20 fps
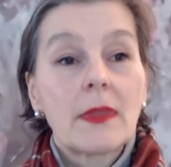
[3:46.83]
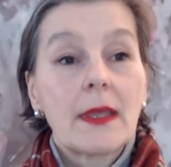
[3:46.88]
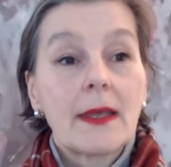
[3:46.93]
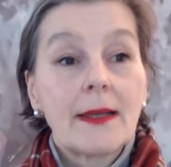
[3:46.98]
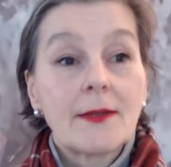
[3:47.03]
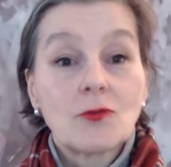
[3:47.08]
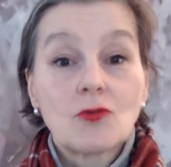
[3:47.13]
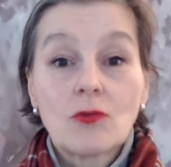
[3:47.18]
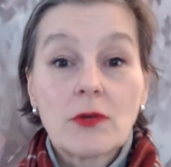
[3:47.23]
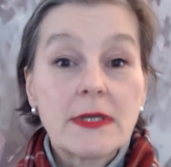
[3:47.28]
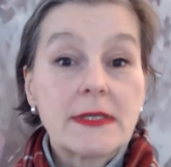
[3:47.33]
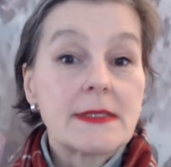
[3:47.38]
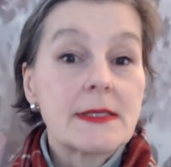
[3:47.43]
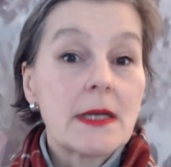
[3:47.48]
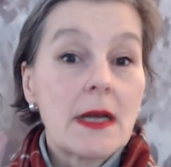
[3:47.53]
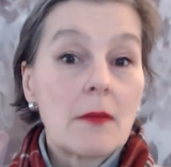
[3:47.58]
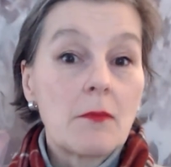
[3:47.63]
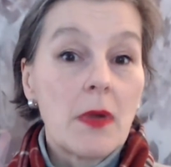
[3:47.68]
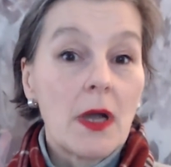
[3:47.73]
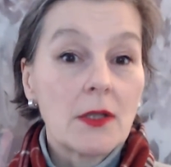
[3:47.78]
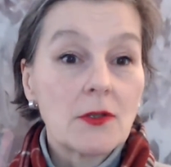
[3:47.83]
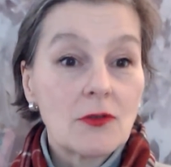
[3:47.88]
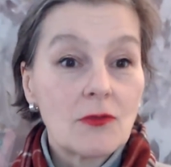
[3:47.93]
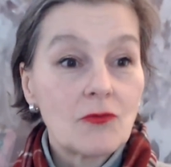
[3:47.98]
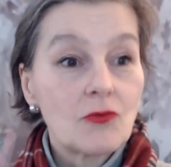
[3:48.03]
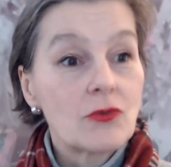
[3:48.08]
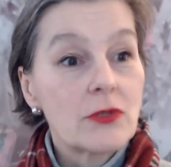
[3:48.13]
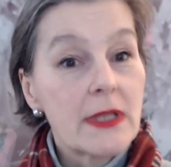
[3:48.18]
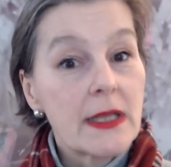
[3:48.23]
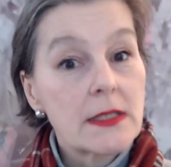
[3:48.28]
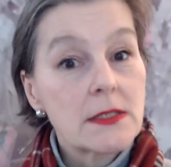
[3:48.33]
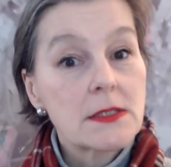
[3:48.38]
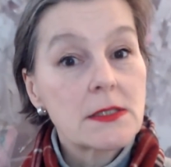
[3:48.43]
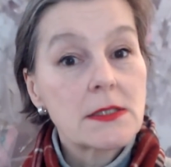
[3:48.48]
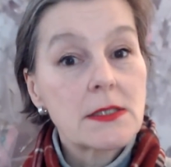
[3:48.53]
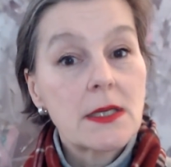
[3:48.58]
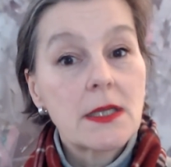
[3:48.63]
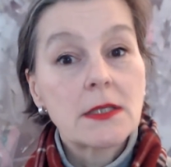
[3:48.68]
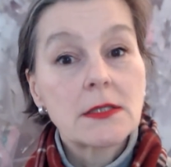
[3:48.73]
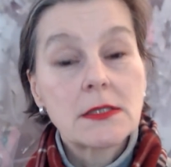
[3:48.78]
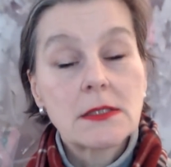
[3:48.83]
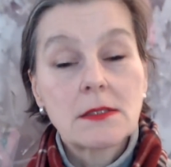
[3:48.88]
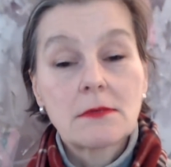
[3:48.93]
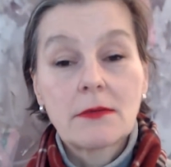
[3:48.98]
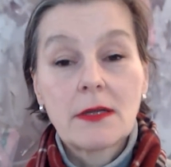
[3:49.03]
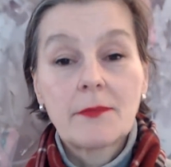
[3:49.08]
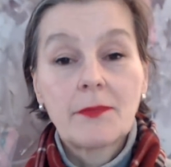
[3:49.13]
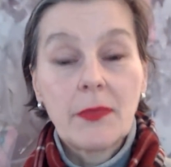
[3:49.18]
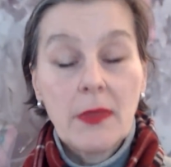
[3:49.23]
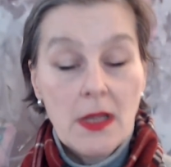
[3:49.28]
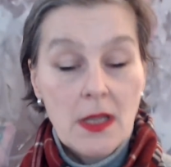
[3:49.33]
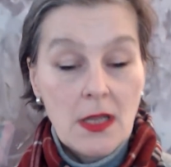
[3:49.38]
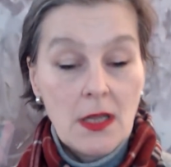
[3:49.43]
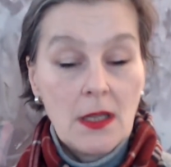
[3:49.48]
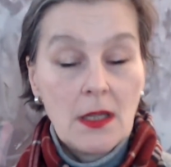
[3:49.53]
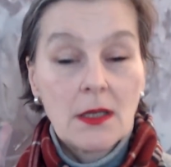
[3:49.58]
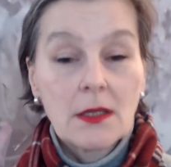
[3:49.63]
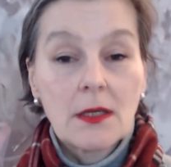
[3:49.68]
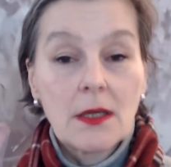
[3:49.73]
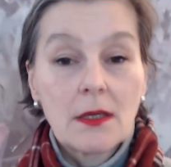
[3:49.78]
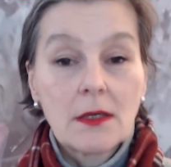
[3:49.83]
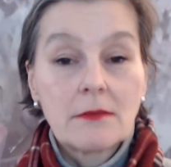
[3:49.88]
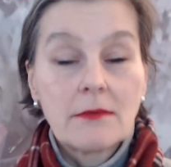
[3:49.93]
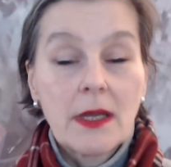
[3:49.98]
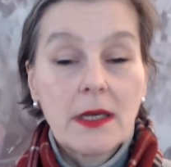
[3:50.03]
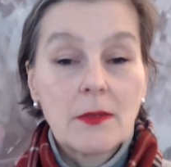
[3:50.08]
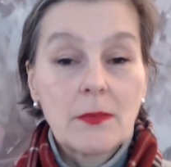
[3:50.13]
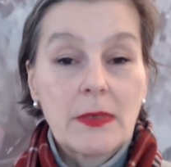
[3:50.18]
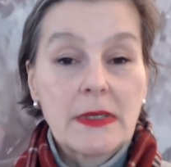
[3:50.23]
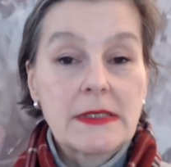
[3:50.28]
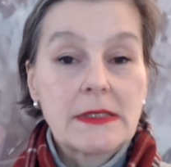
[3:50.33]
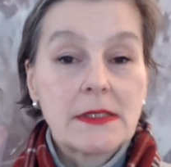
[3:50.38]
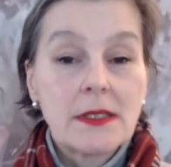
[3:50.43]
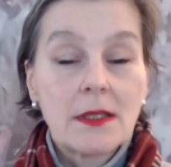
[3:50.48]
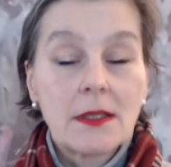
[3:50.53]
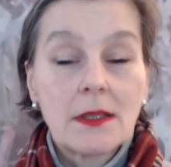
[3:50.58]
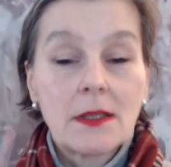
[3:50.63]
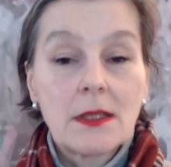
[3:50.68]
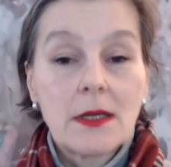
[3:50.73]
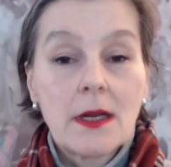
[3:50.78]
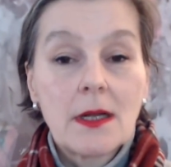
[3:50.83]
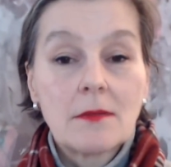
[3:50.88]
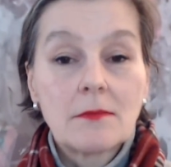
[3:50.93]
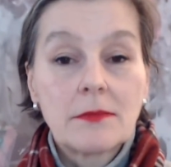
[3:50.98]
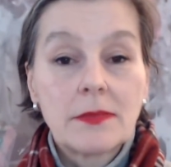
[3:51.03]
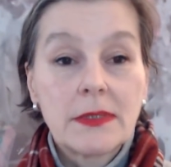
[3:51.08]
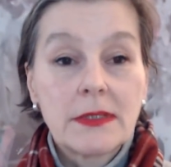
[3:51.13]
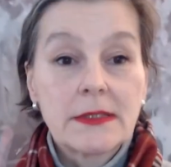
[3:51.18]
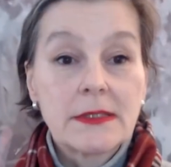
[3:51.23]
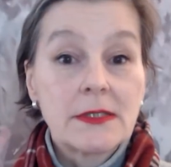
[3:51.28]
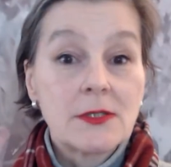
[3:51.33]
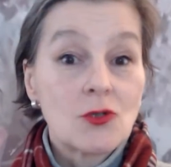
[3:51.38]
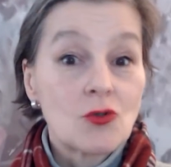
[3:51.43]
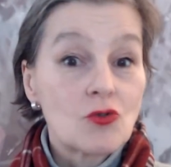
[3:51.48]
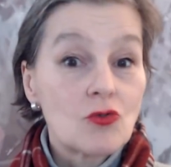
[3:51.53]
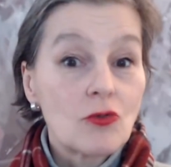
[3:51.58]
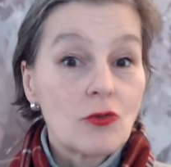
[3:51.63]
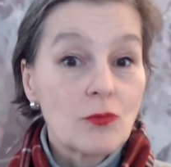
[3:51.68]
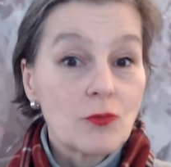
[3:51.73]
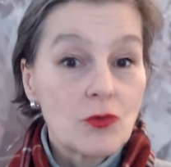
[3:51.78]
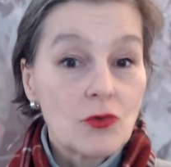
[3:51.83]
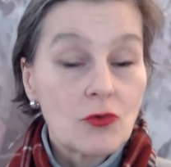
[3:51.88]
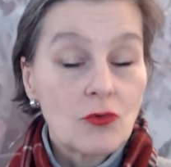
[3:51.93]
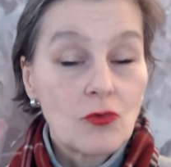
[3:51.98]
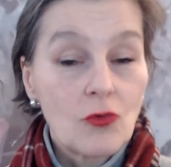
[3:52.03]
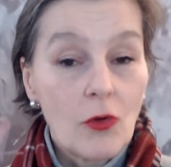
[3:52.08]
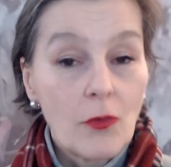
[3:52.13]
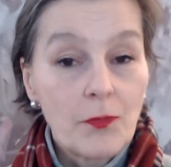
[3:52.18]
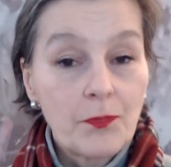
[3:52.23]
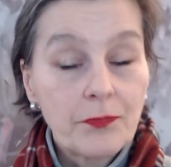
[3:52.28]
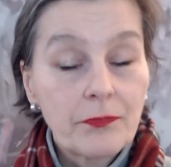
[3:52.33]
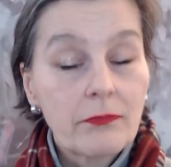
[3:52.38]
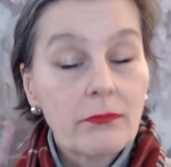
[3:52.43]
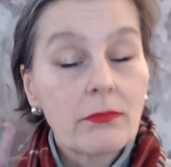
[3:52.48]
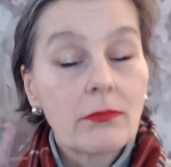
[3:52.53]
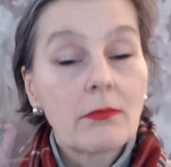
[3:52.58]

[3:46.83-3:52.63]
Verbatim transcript: которые зарабатывают эти средства, как говорит президент Трамп, тяжелым трудом.